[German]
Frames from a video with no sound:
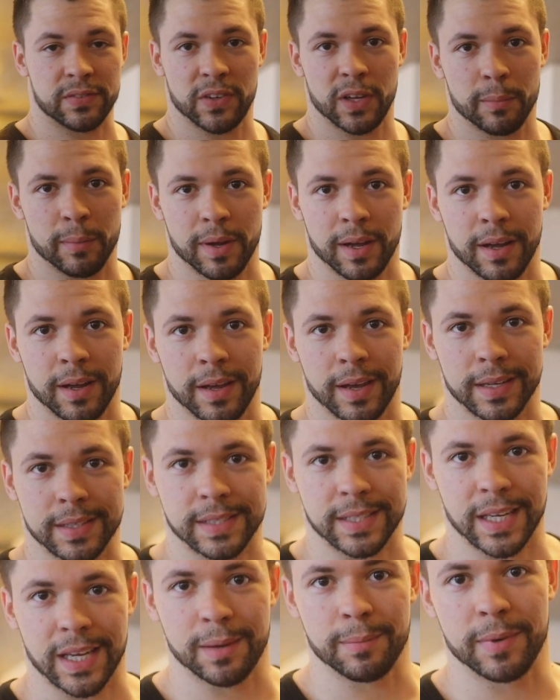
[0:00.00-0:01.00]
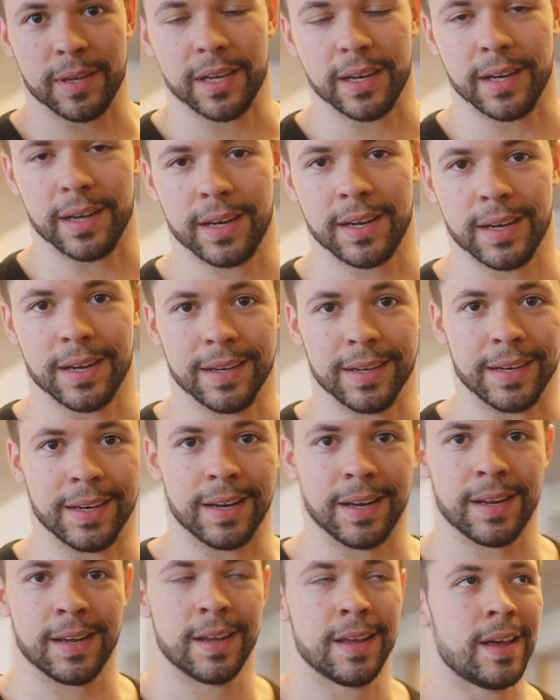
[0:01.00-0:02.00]
es wie immer extrem hier in
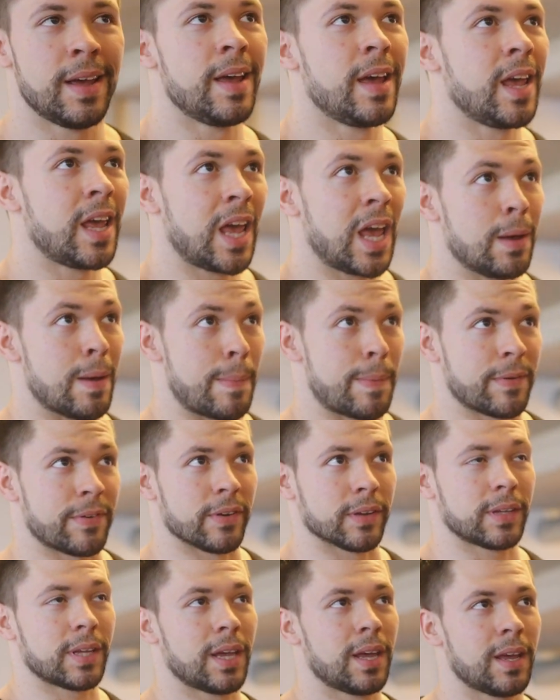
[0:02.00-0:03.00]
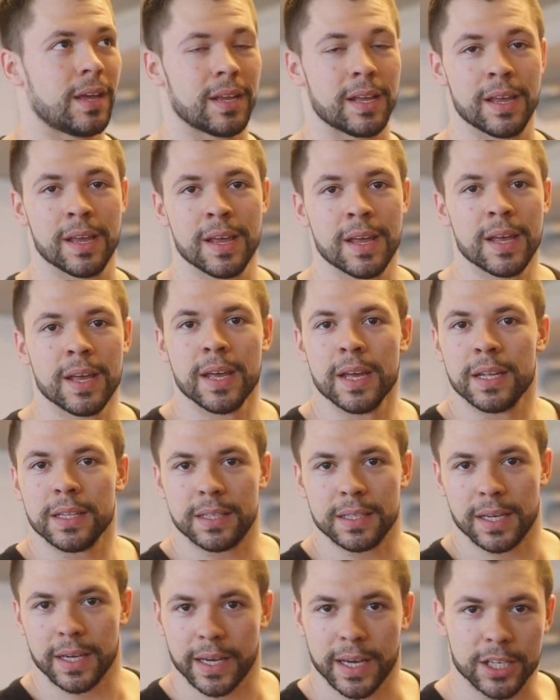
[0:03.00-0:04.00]
Happy Fit.
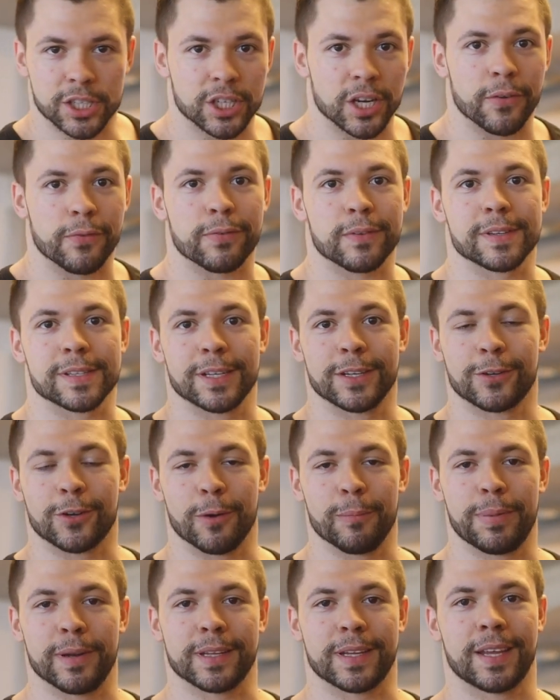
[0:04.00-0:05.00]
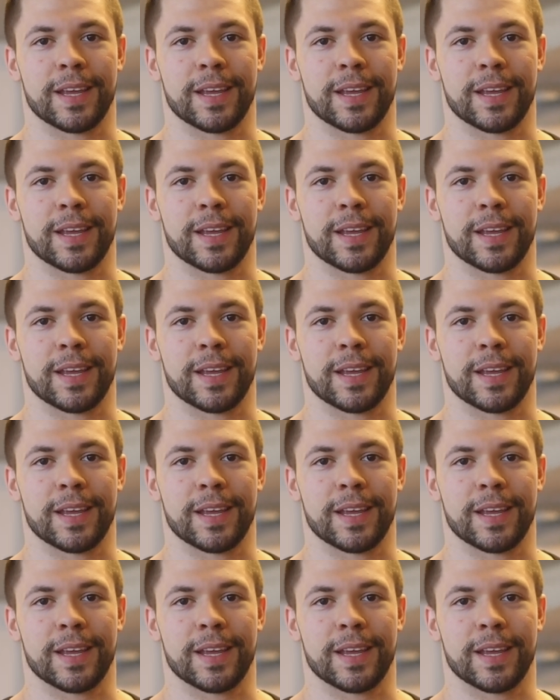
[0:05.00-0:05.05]
Die Gerätschaften sind komplett